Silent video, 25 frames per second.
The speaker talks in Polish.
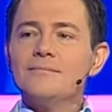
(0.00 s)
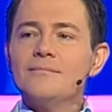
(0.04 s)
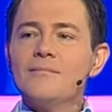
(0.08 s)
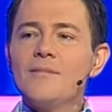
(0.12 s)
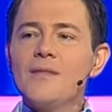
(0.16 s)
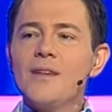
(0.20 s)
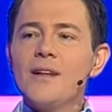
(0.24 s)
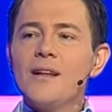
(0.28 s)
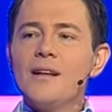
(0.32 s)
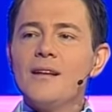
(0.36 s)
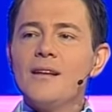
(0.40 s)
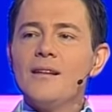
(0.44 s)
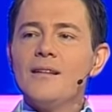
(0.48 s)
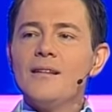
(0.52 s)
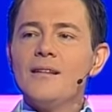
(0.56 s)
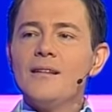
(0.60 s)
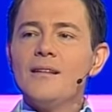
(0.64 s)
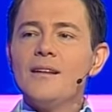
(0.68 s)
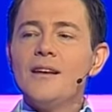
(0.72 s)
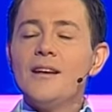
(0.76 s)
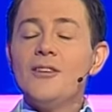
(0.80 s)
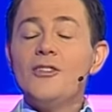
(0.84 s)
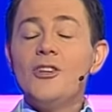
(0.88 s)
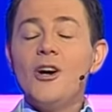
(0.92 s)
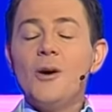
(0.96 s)
Za pięć
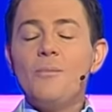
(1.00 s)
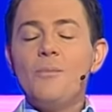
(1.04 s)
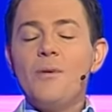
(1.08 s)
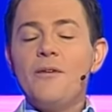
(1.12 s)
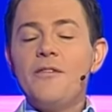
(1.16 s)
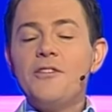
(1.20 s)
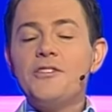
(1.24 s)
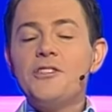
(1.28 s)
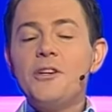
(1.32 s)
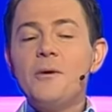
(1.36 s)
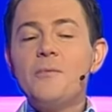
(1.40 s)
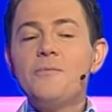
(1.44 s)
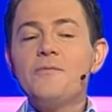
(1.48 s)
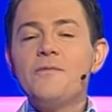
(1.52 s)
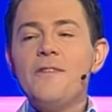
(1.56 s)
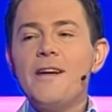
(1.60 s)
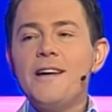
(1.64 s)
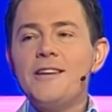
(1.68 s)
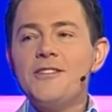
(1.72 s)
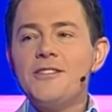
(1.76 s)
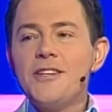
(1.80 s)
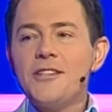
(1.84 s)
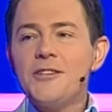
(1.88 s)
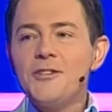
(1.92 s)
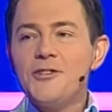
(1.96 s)
tysięcy. No, powiedziałbym
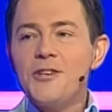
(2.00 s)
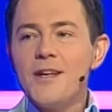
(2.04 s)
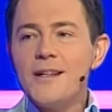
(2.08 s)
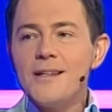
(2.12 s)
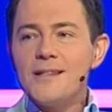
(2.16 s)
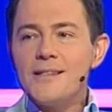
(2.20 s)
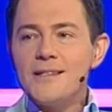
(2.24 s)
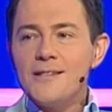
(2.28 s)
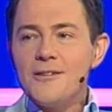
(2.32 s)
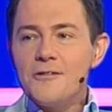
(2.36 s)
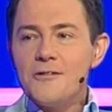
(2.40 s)
20 tysięcy